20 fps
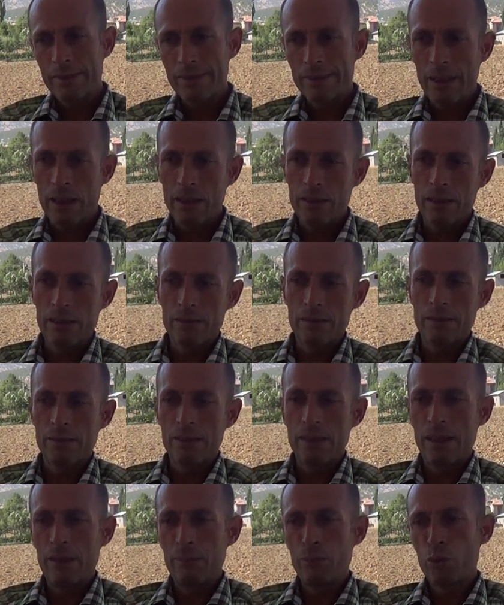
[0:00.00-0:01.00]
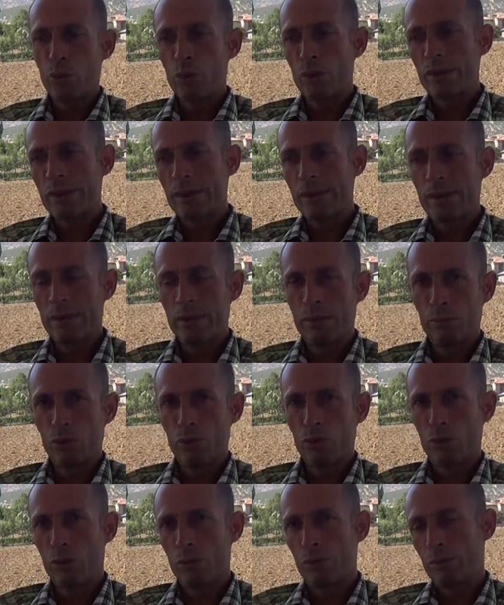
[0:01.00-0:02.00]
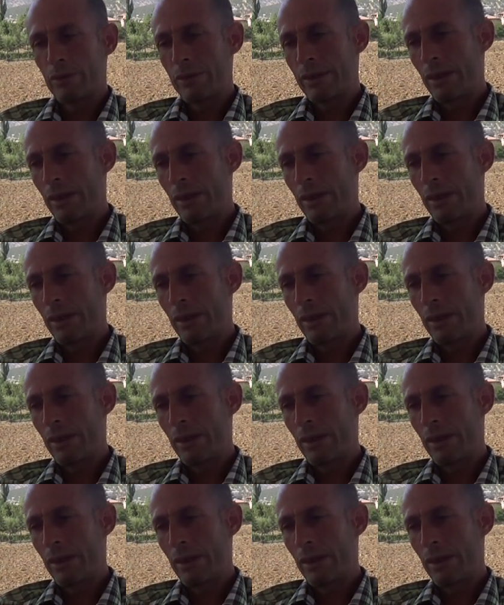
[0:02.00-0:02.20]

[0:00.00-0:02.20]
Zaten en büyük sıkıntımız o.